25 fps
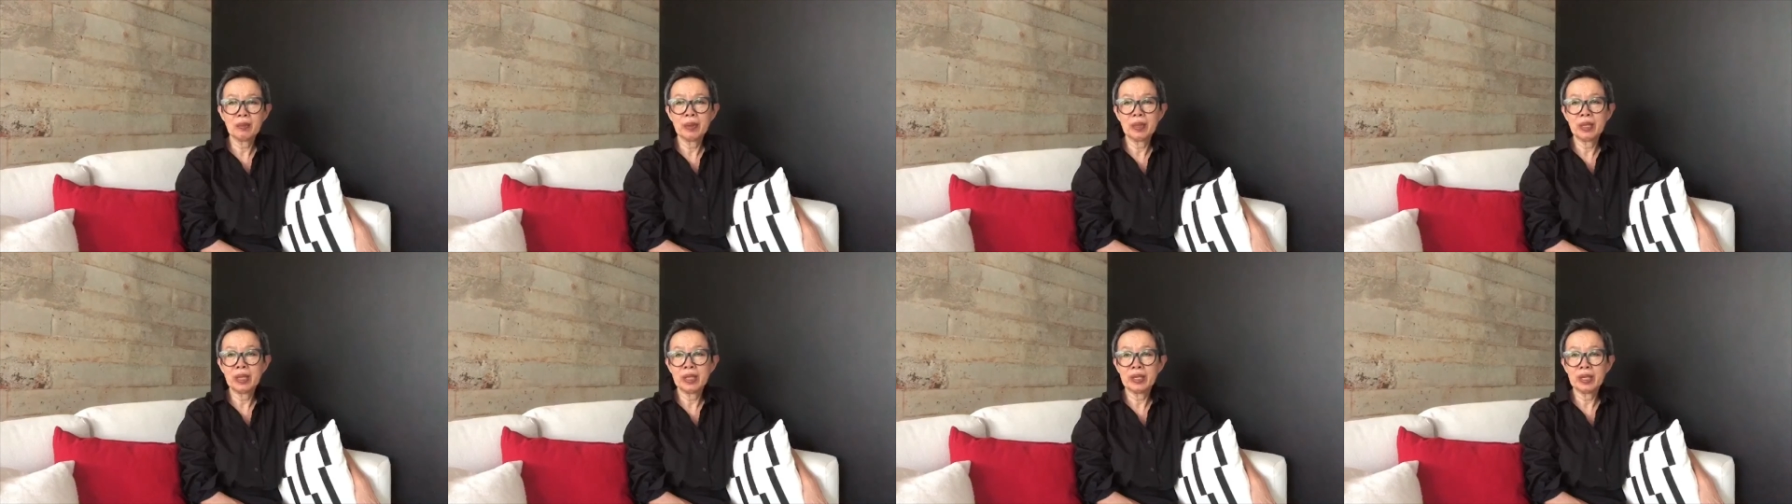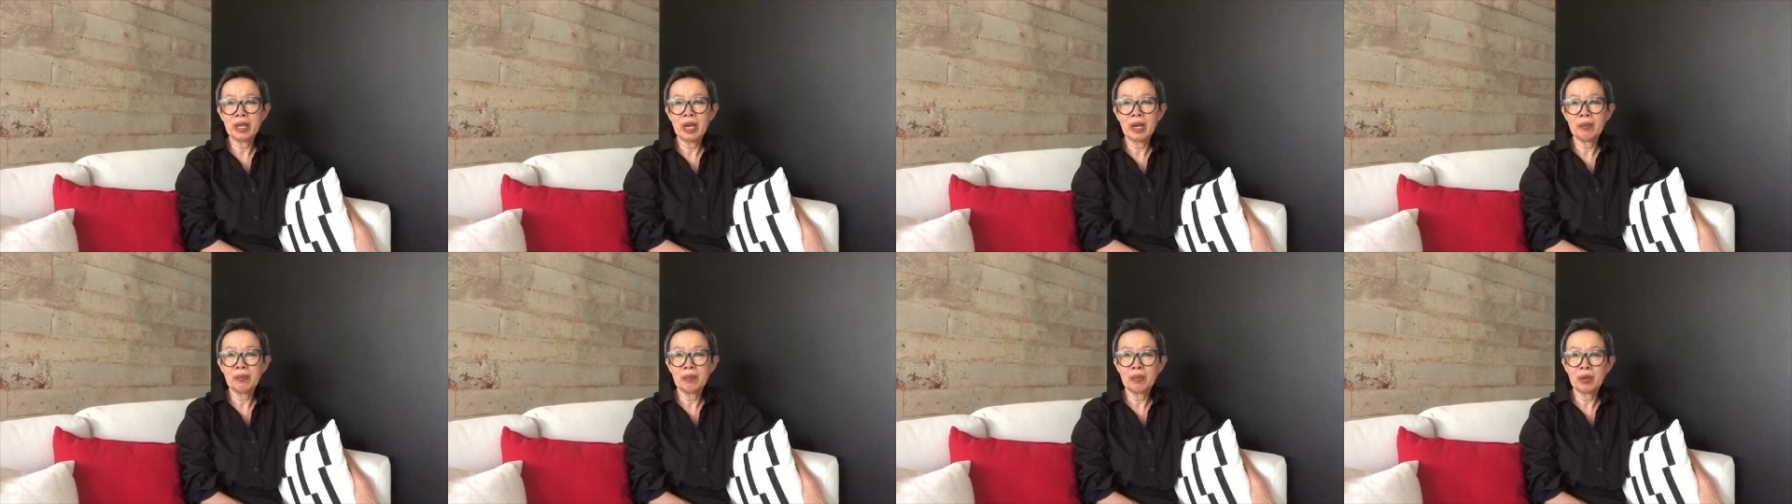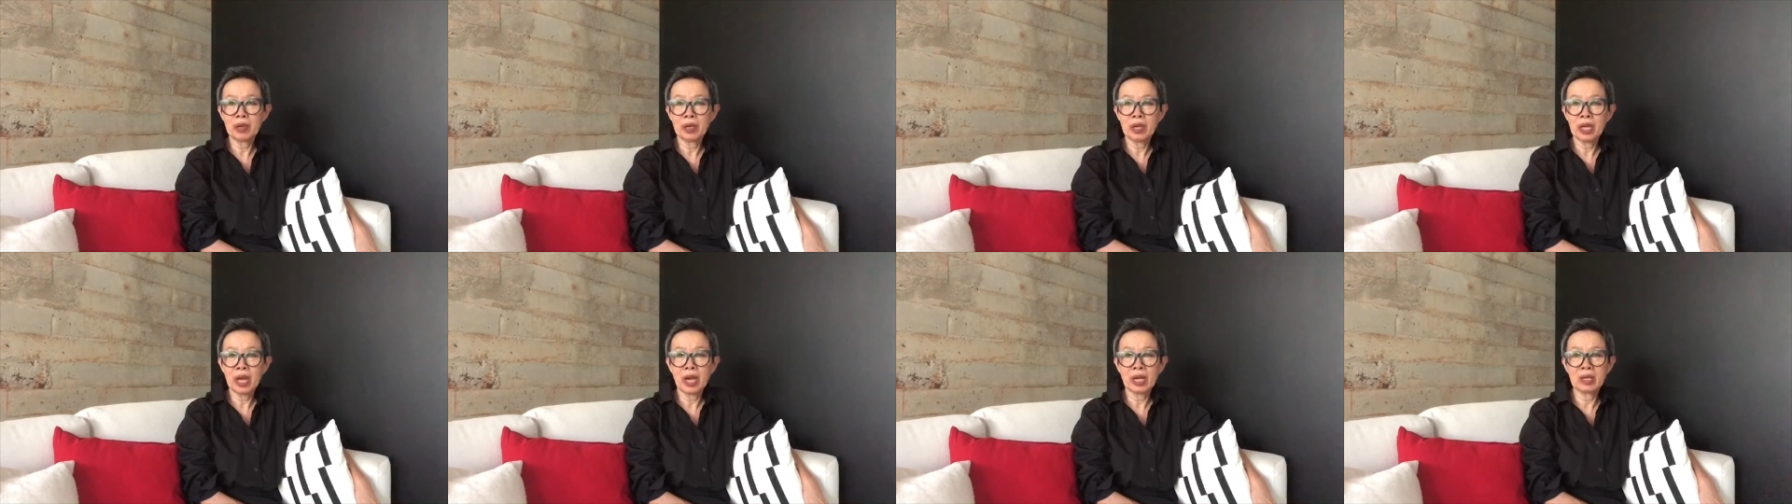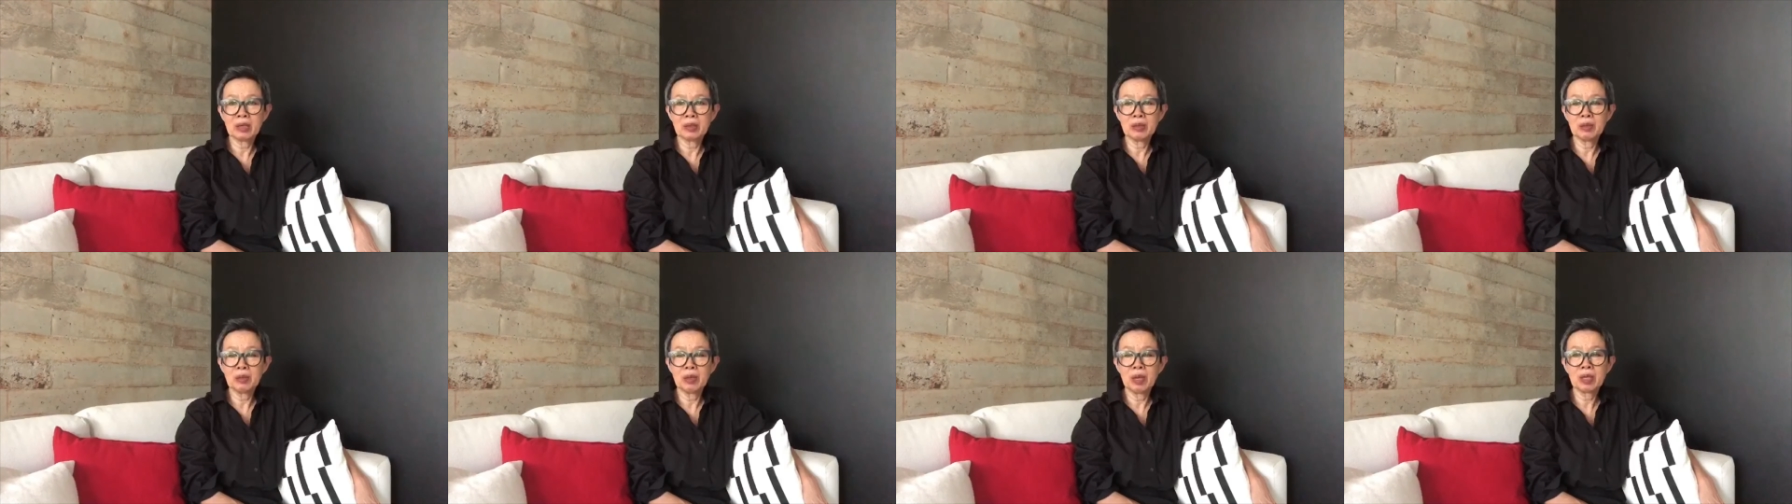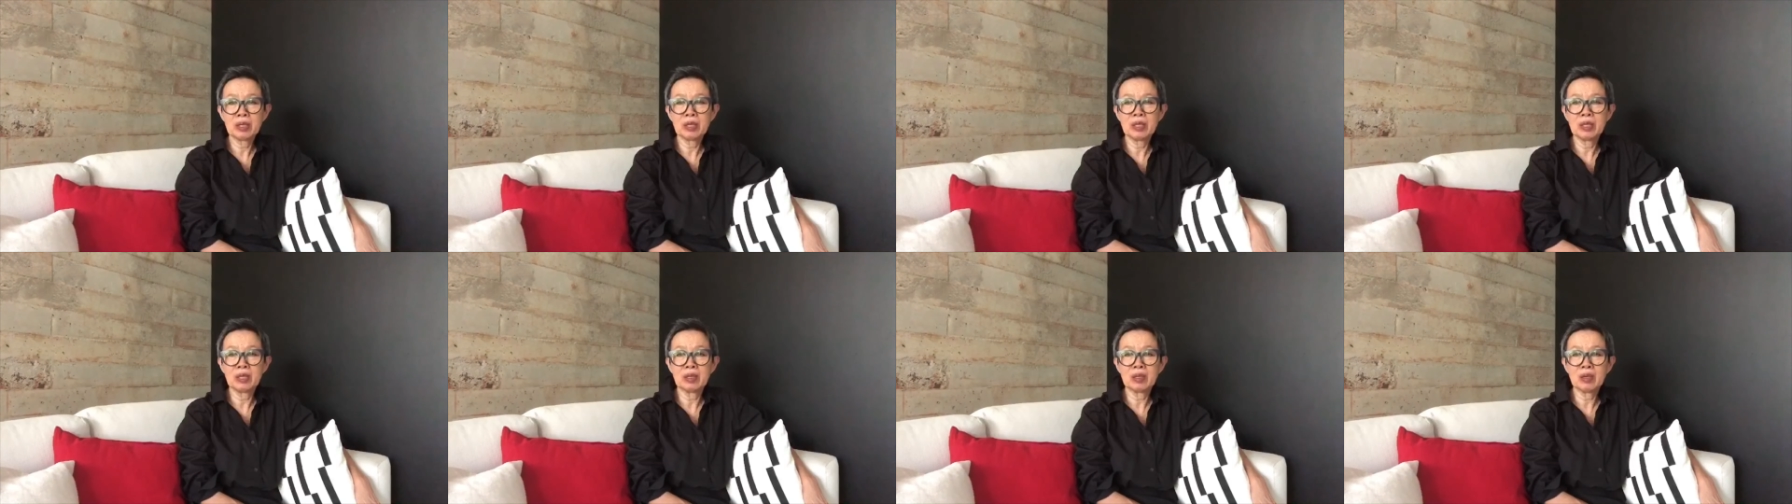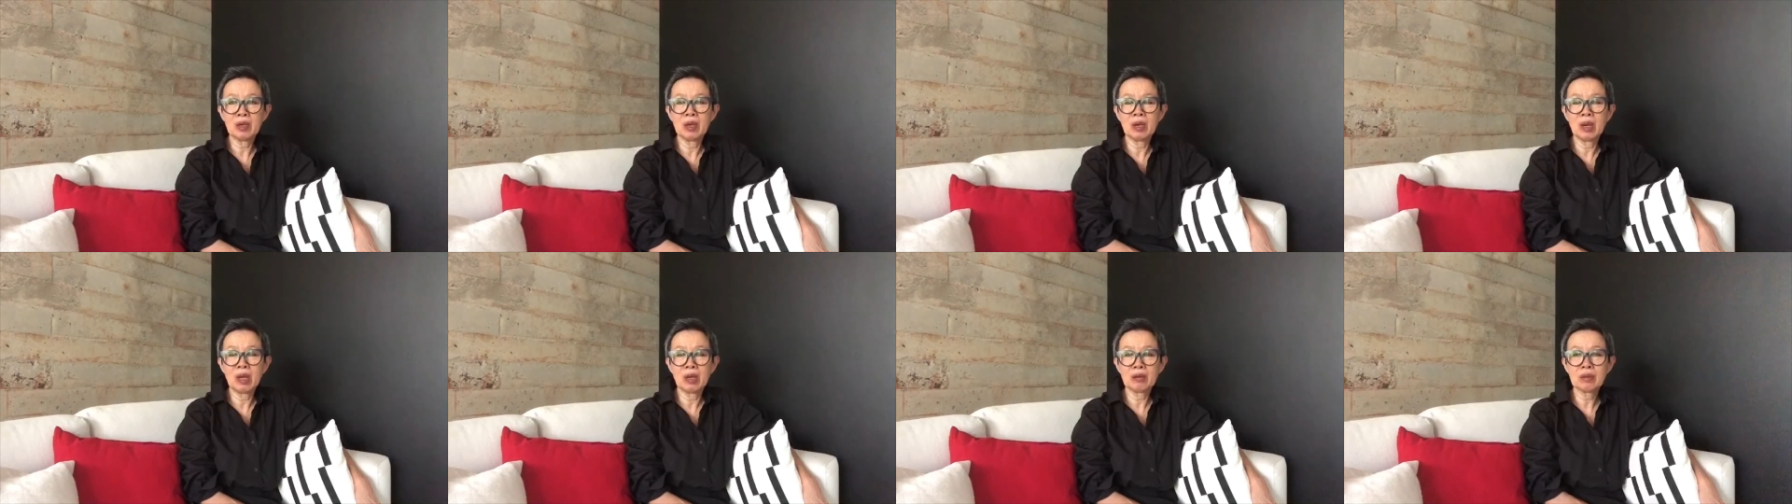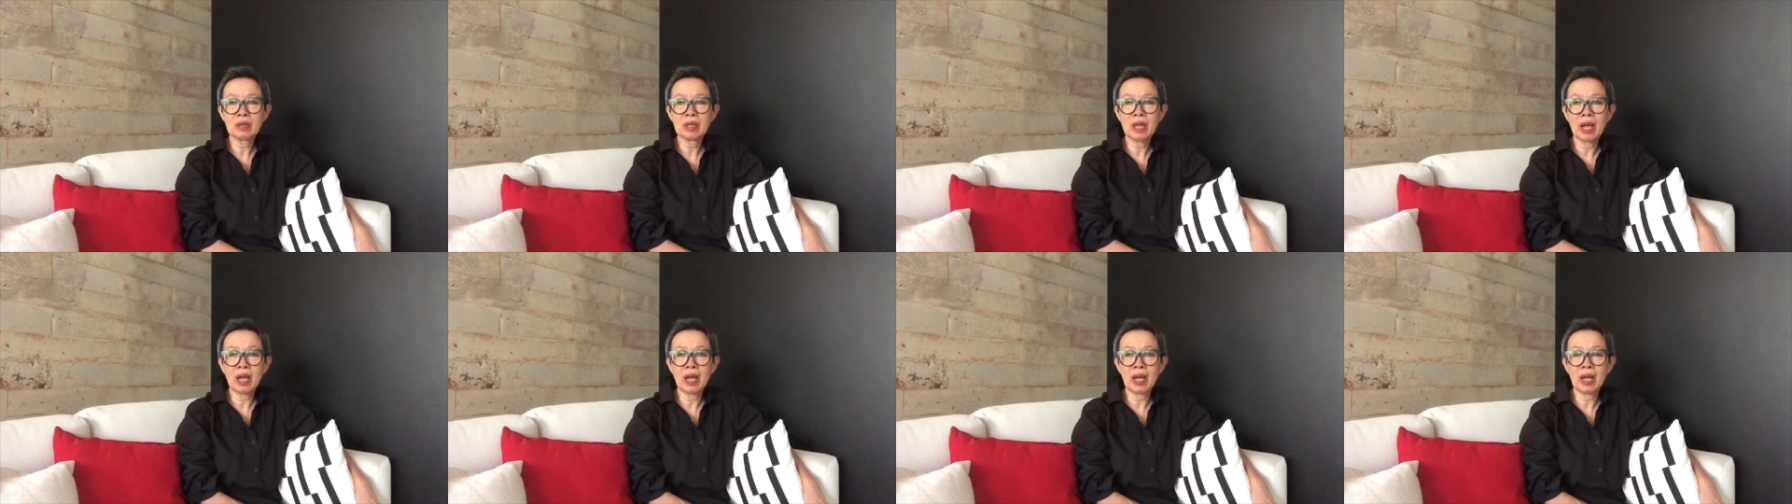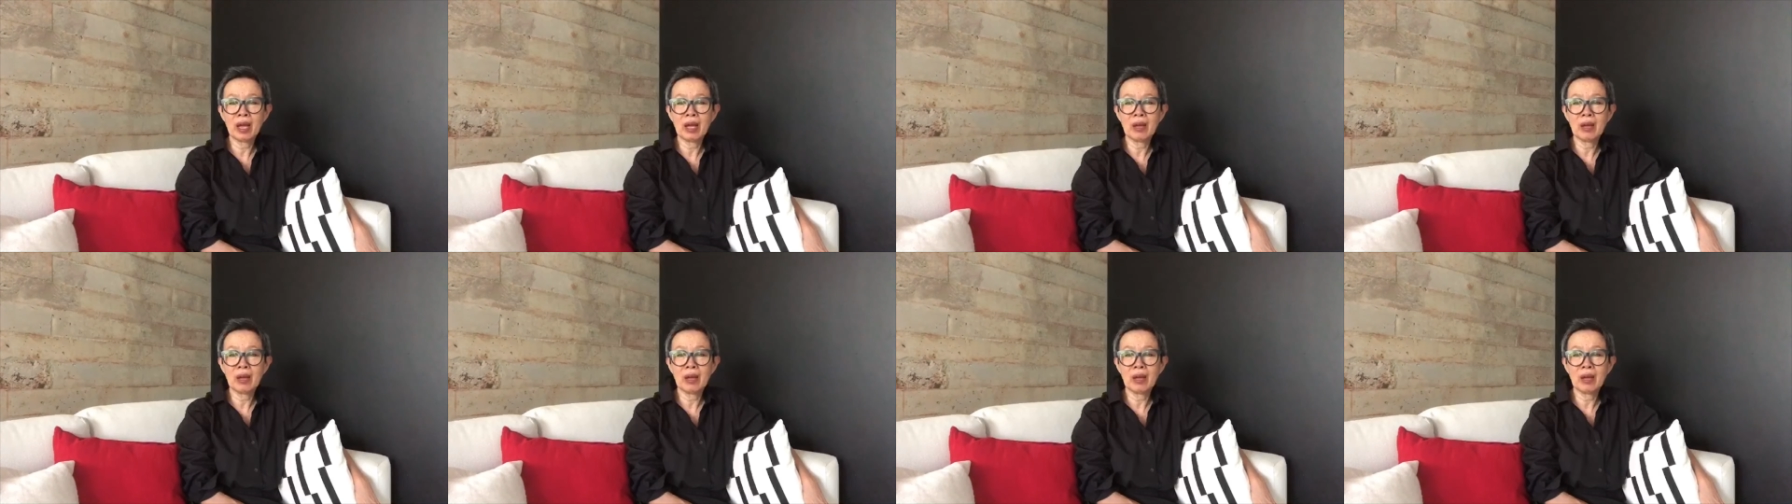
เรียนด้านบริหารธุรกิจก็แล้วแต่